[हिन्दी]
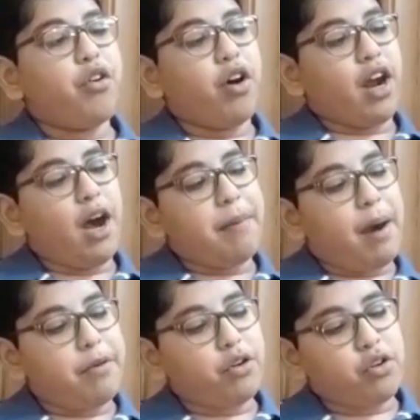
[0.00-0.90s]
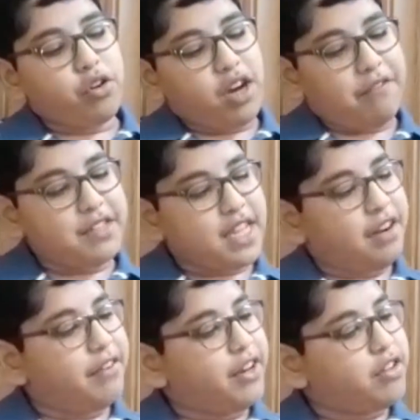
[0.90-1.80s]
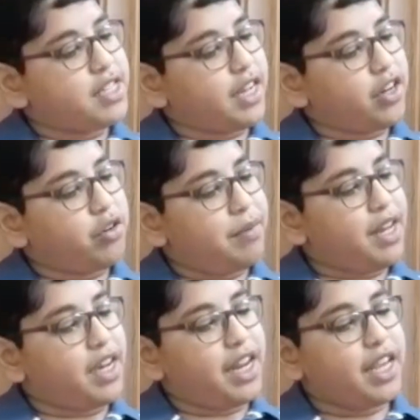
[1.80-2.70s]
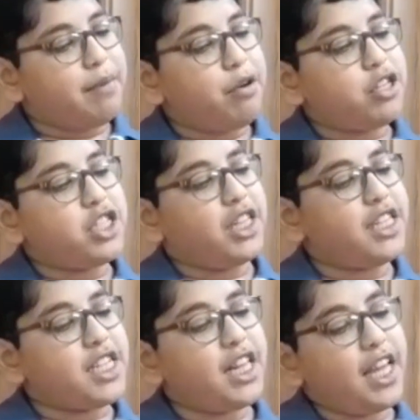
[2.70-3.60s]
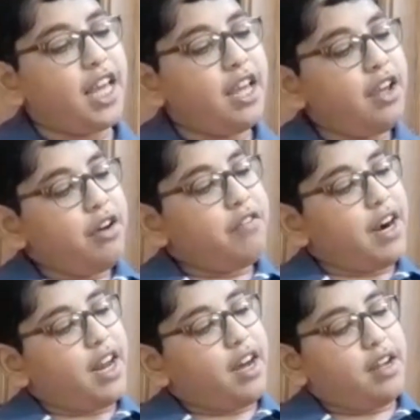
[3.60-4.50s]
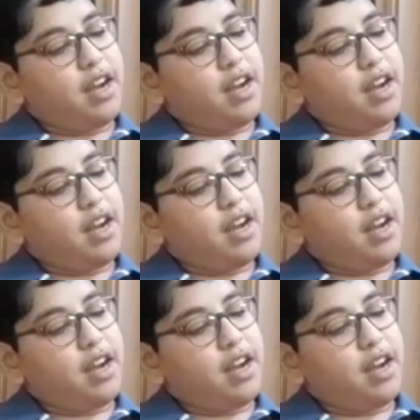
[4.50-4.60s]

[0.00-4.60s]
और अब आप लोगों को काफ़ी सारी वीडियोस देखने को मिले करेंगी बहुत जल्दी जल्दी वरना